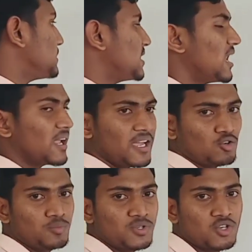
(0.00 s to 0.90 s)
তার আগে
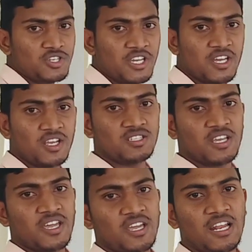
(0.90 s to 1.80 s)
একটু বিষয় শিখে নিই
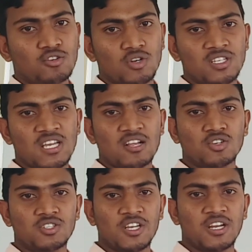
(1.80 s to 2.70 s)
যে ইলেকট্রনের চার্জ
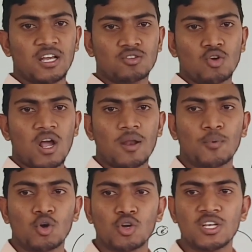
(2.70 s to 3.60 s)
হচ্ছে ঋণাত্মক আর
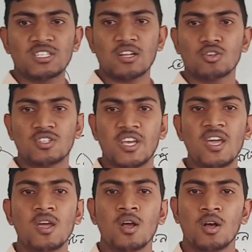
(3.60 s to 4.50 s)
প্রোটনের চার্জ হচ্ছে
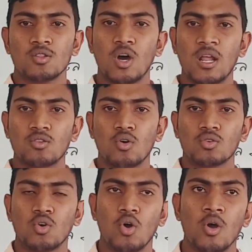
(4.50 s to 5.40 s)
ধনাত্মক
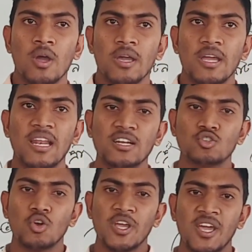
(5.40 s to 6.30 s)
তো
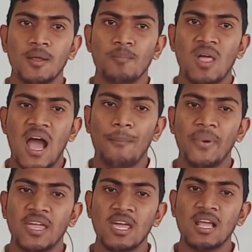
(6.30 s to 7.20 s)
ইলেকট্রনের
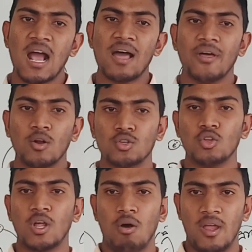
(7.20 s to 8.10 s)
আপেক্ষিক আদান কত
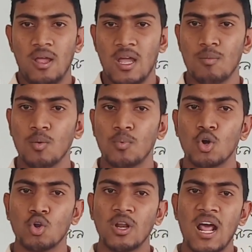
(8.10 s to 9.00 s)
ধরা হয় এবং
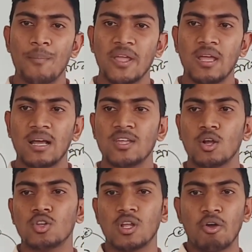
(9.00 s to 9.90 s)
প্রোটনের আপেক্ষিক আদান
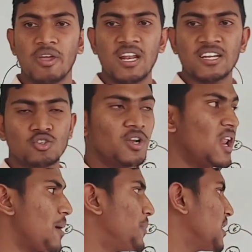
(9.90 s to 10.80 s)
কত ধরা হয়
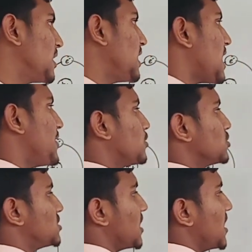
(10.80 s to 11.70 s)
ইলেকট্রনের আপেক্ষিক আদান
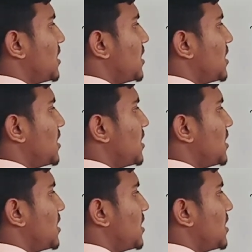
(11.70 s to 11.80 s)
হচ্ছে